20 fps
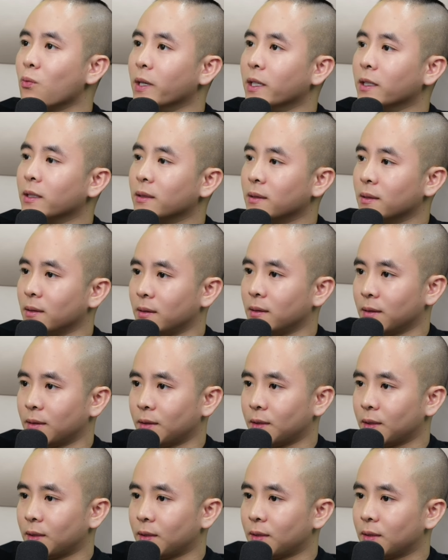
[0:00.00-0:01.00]
cung ứng
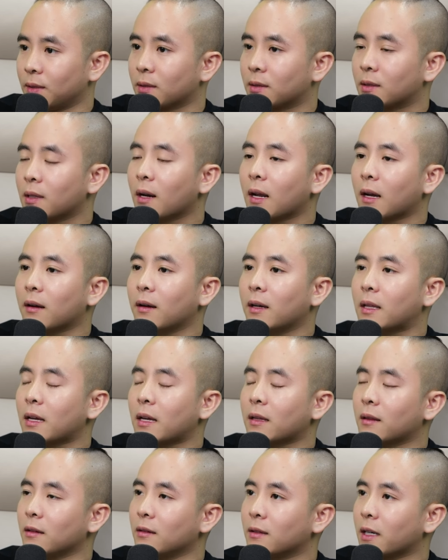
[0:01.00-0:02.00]
tức là
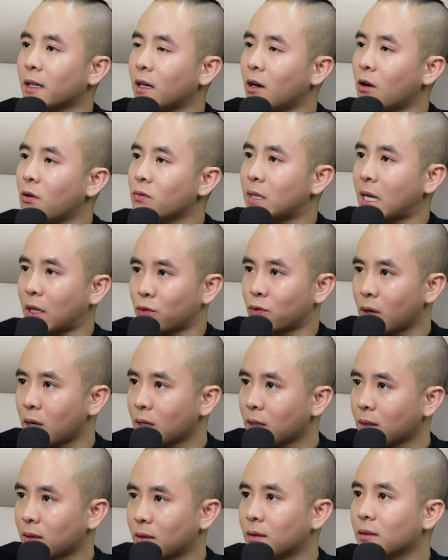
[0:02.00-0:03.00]
người ta từ cái khâu sản
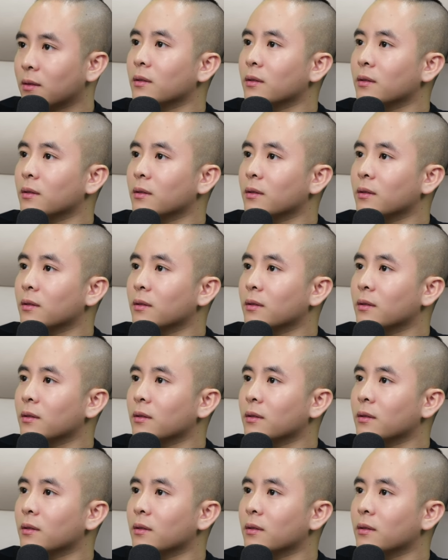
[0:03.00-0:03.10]
xuất